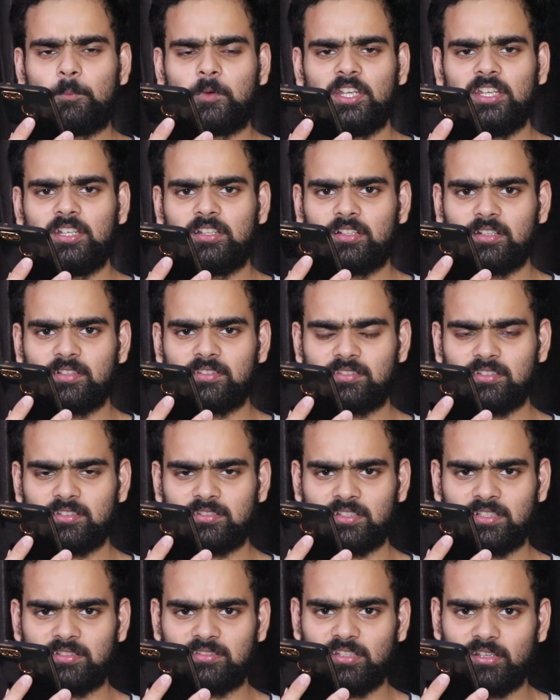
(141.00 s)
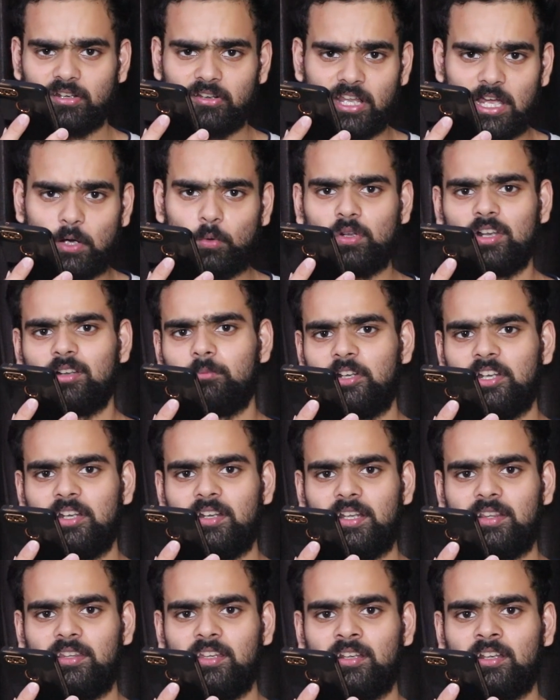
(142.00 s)
आपकी कंसिस्टेंसी रेगुलर बनी
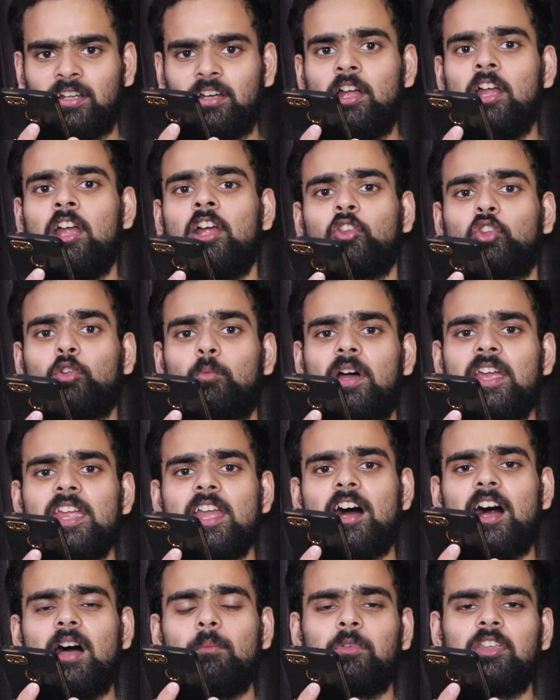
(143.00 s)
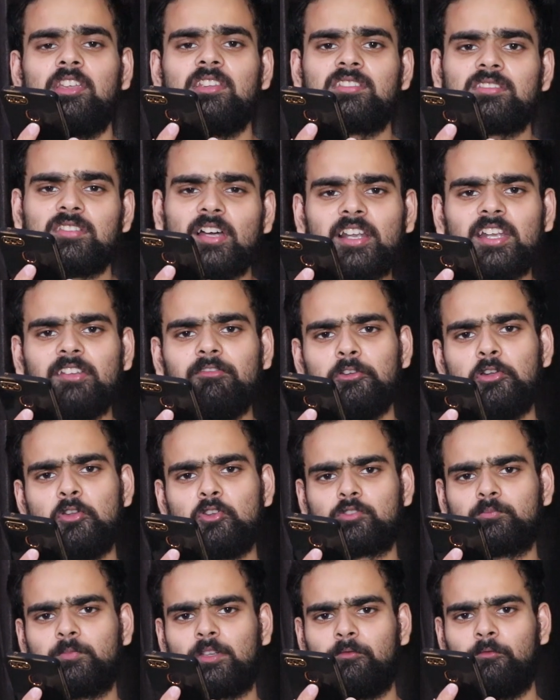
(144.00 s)
रहती है ना तो भाई आपकी सारी
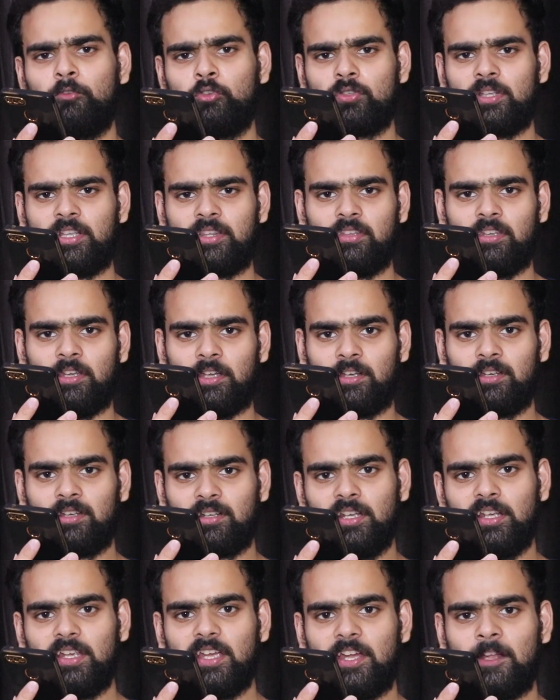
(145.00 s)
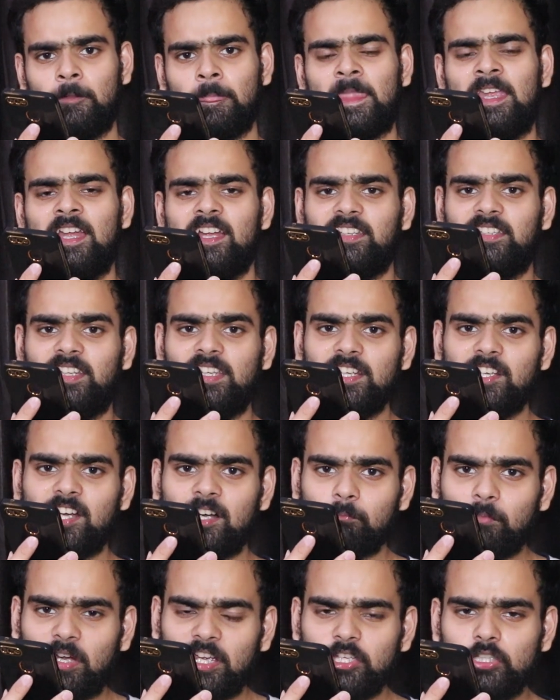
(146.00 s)
वीडियोज़ पर व्यूज़ आते हैं ठीक है यही
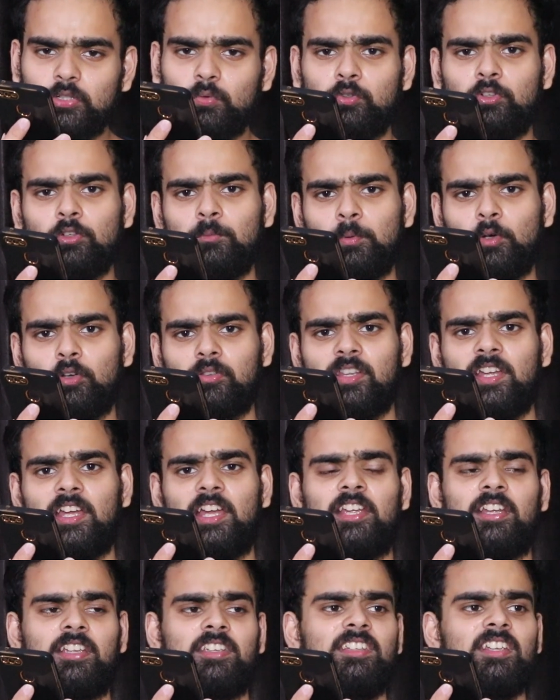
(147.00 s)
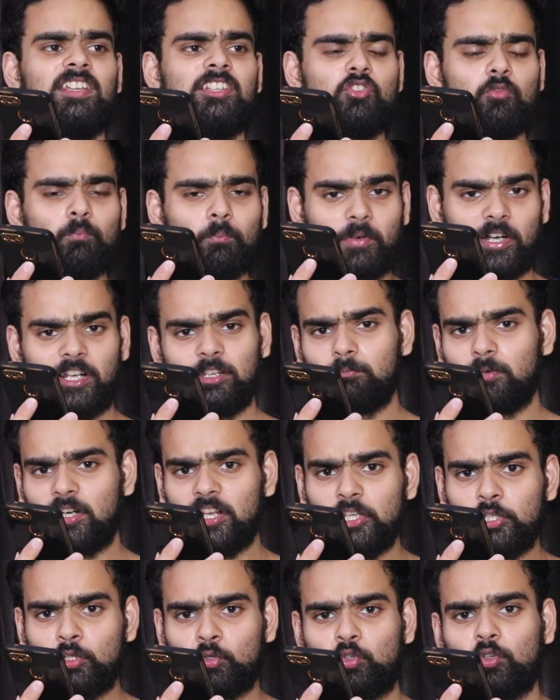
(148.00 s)
काम भाई यूट्यूब पर होता है ये जो बड़े
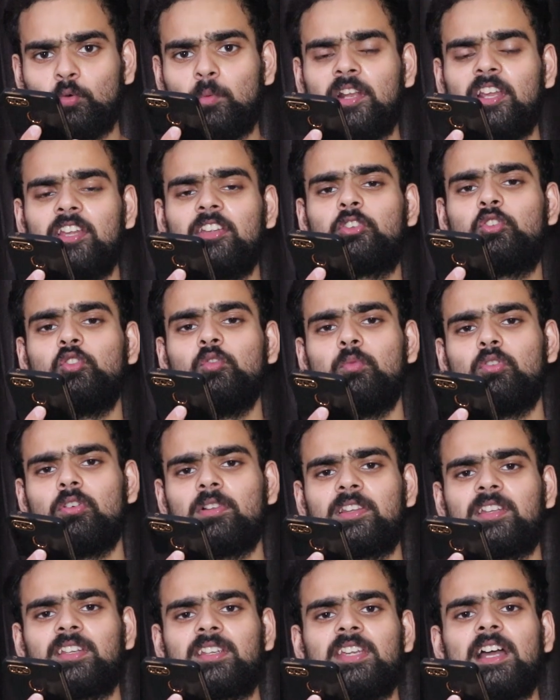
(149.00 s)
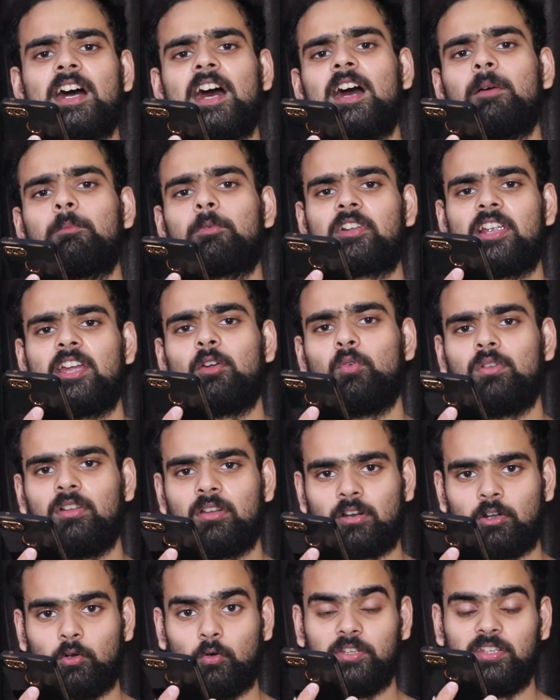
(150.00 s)
बड़े यूट्यूबर ये क्यों बोलते हैं कि आप
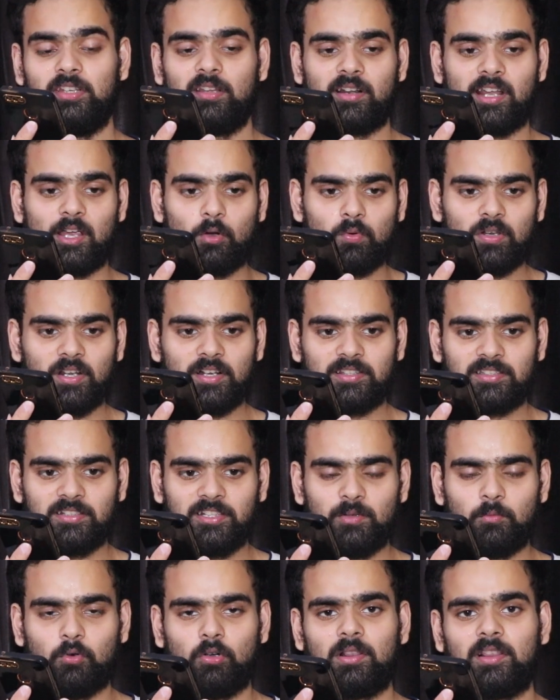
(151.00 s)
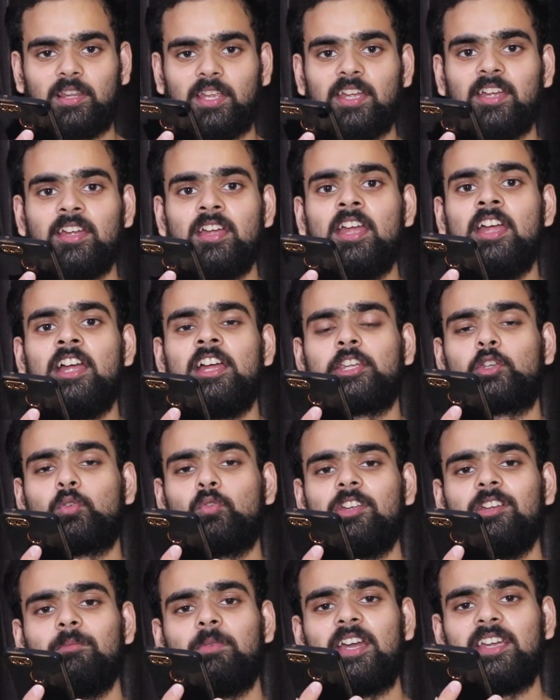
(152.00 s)
रेगुलर हो ये रेगुलर इसलिए बोलते हैं
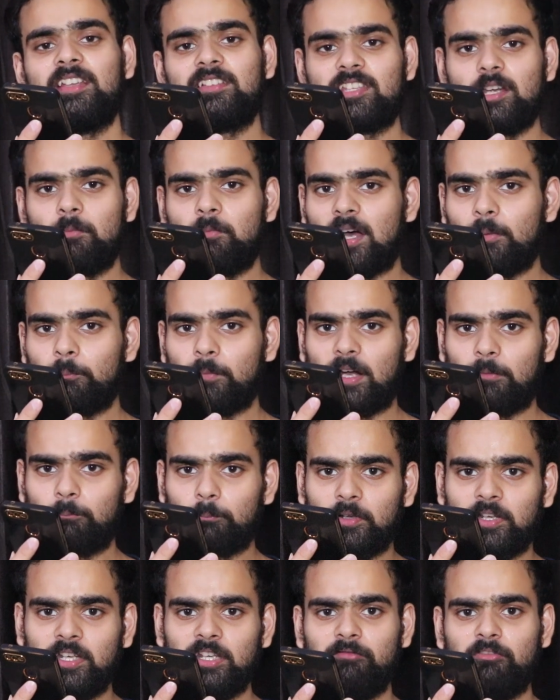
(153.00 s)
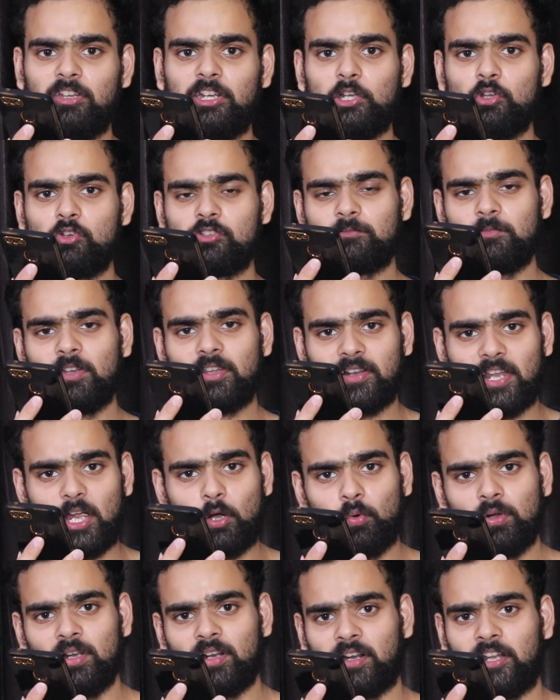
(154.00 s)
क्योंकि भाई जब आप अपनी वीडियोज़ में
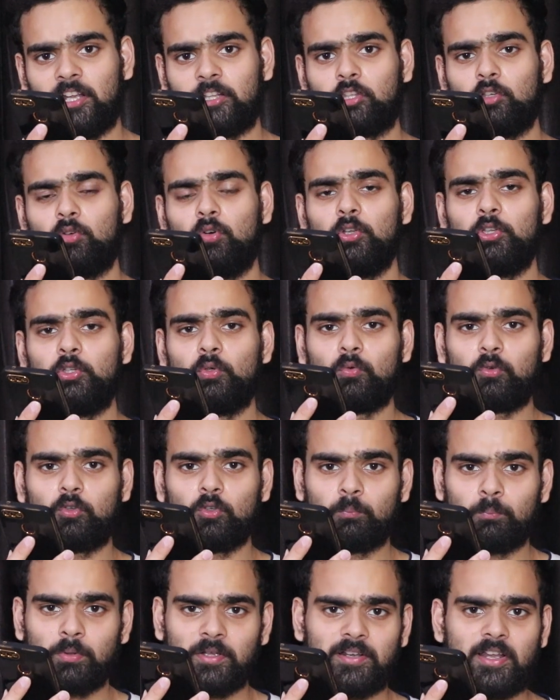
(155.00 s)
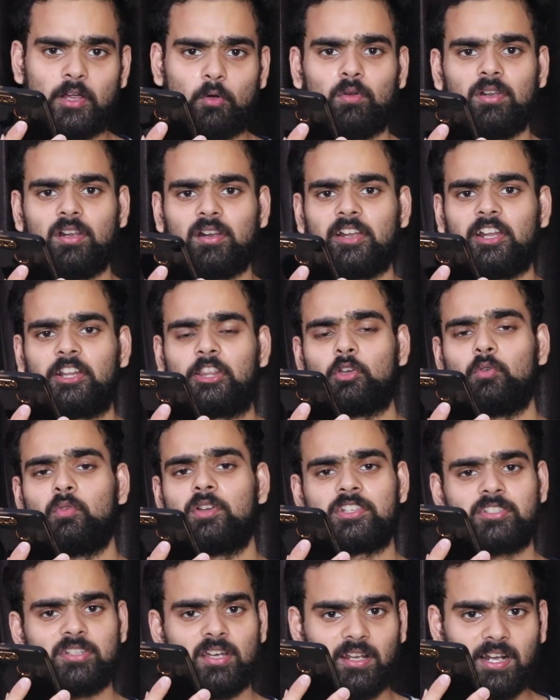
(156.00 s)
रेगुलर रहते हो यूट्यूब पर रेगुलर रहते
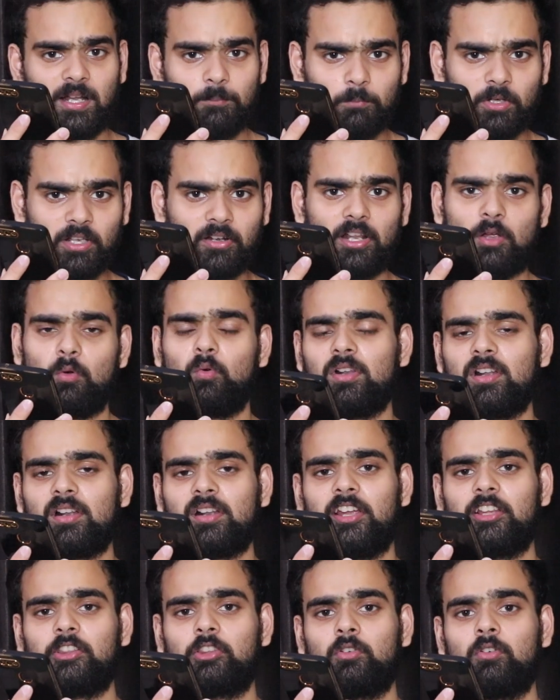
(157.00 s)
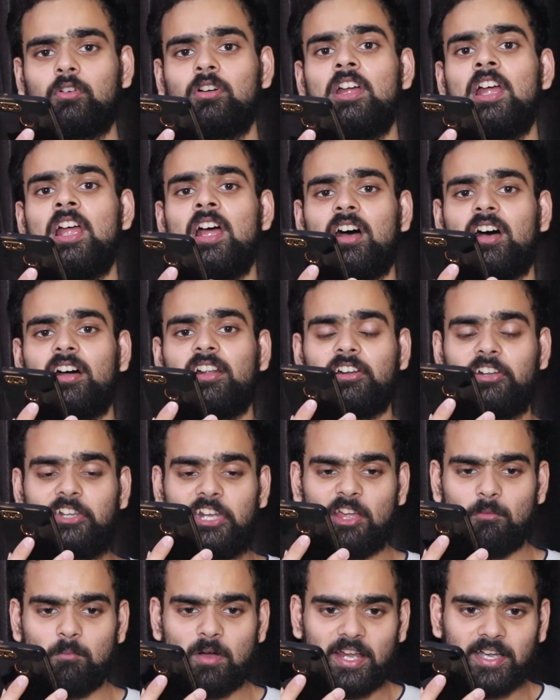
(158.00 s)
हो इंस्टाग्राम पर रेगुलर रहते हो
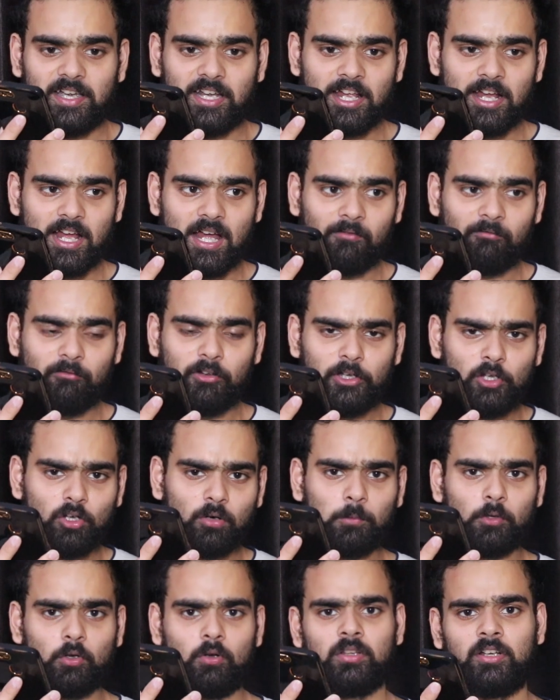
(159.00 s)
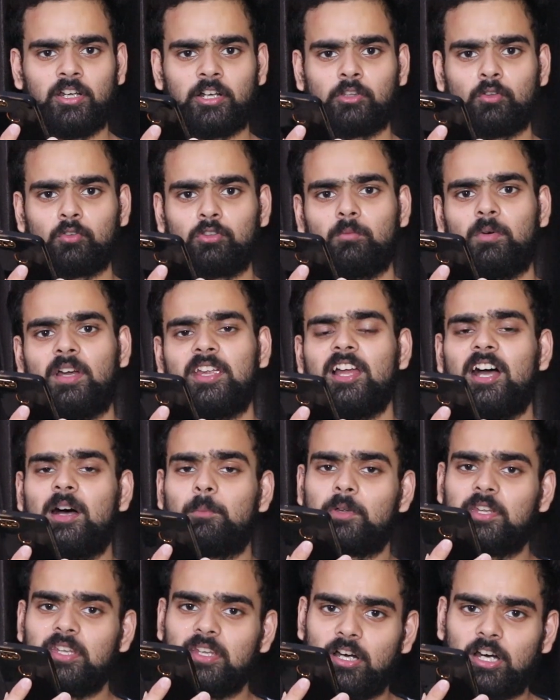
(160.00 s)
डे बाई डे आप वीडियो अपलोड करते हो तो भाई
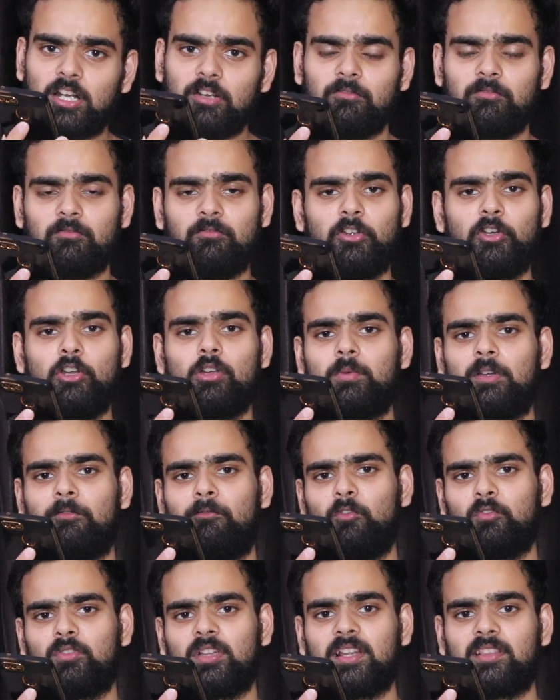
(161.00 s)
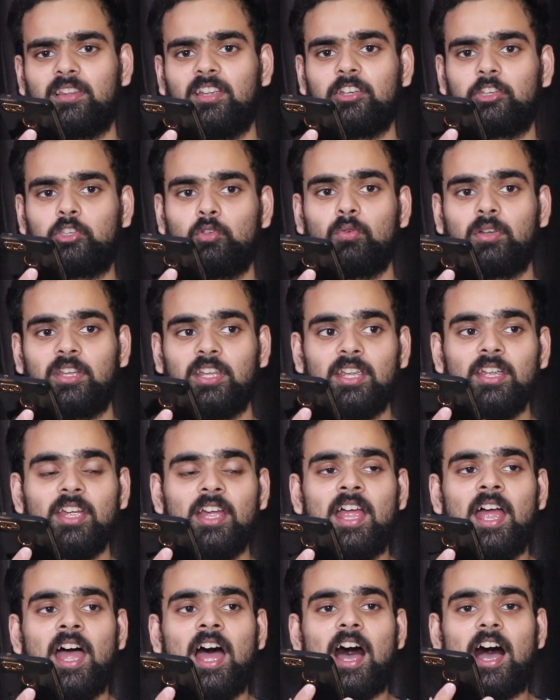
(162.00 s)
आपकी हर वीडियो पे व्यूज़ आता है क्योंकि
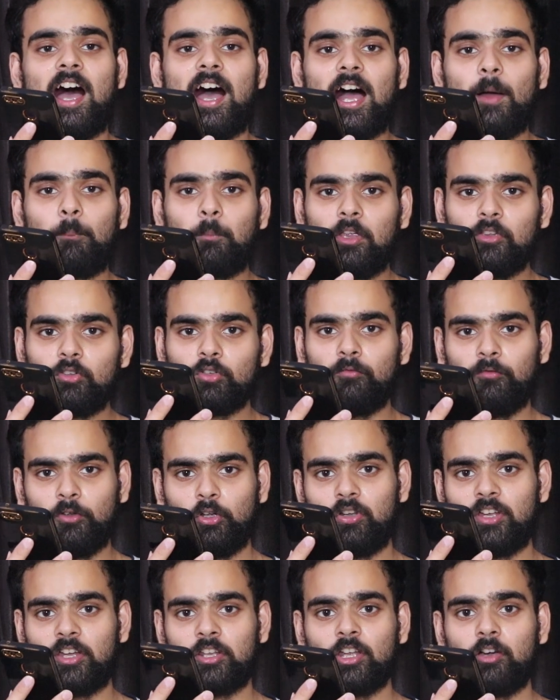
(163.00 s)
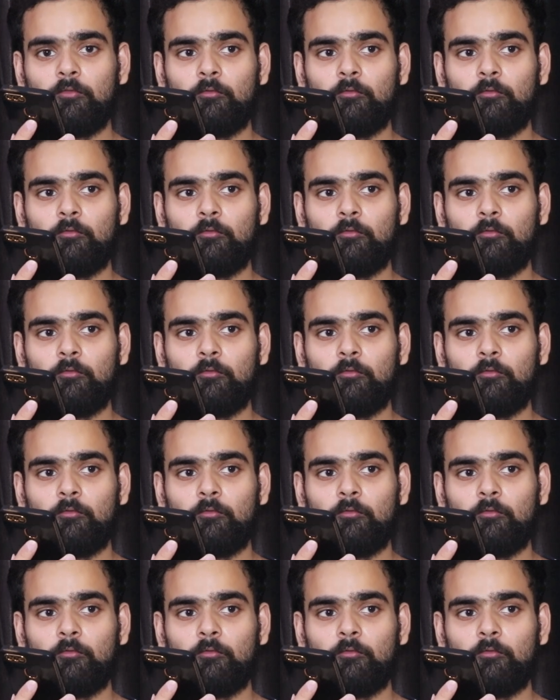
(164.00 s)
आपकी जो वीडियो है